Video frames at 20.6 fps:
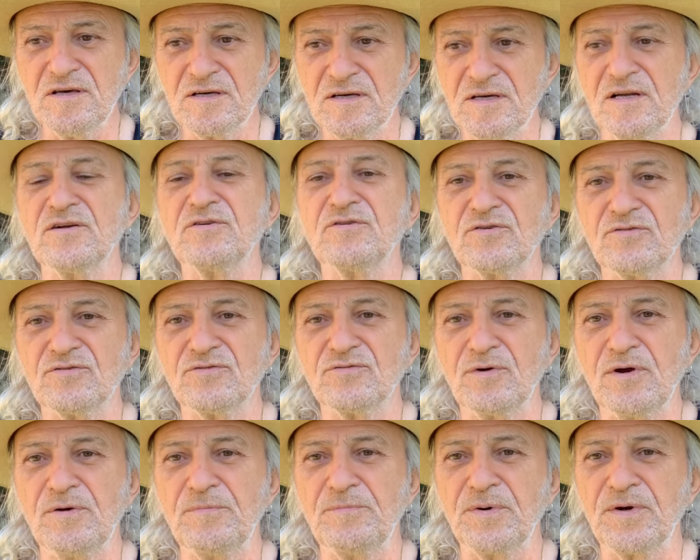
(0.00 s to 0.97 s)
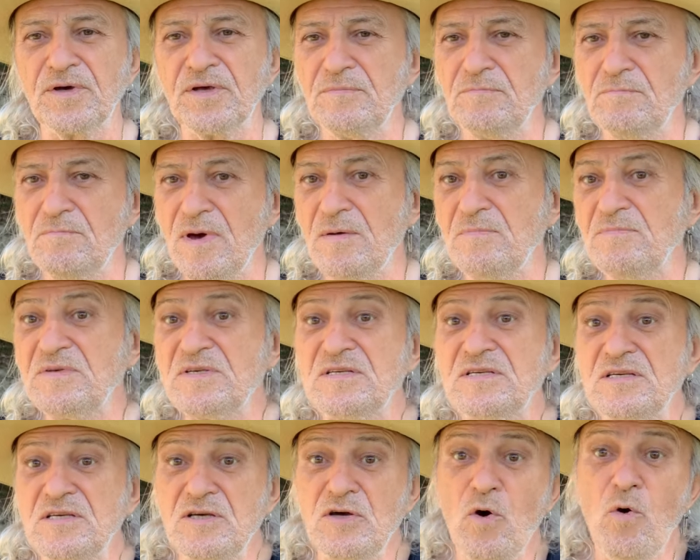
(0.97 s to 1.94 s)
quel que soit le prix, même
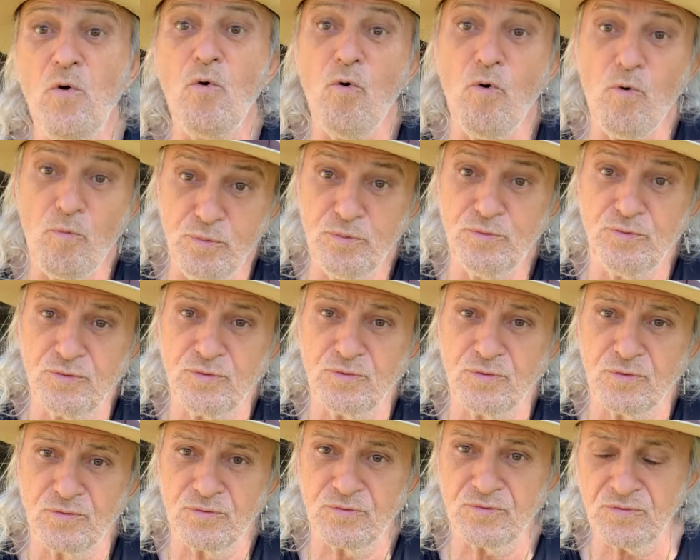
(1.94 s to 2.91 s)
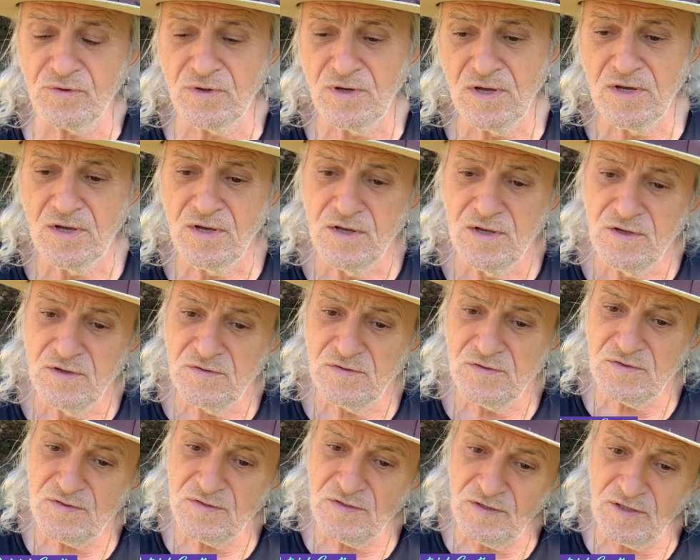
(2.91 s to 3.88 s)
si au bout du compte,
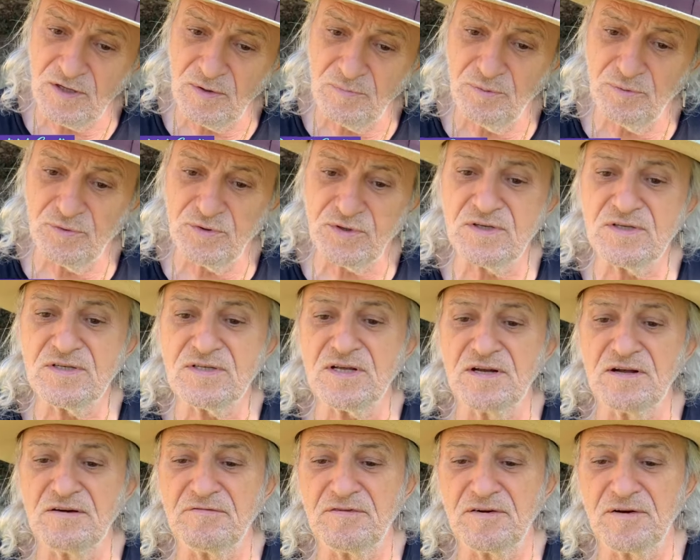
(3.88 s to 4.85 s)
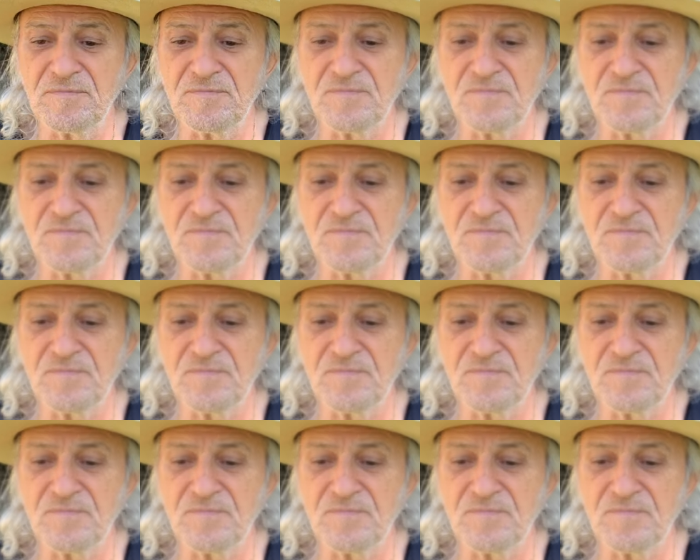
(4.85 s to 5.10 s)
c'est un peu triste à la fin.